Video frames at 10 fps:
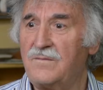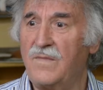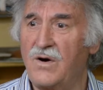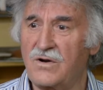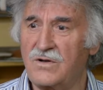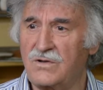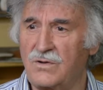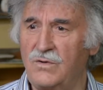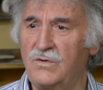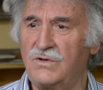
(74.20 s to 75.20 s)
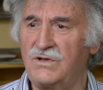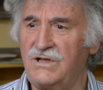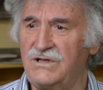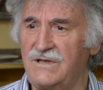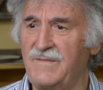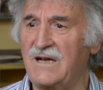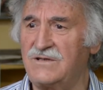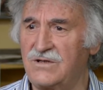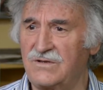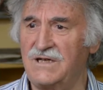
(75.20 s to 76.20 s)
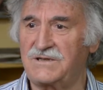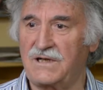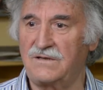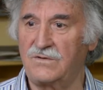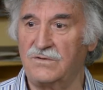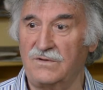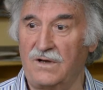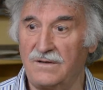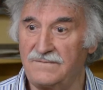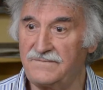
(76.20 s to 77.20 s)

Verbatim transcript: morto l'11 maggio del 31.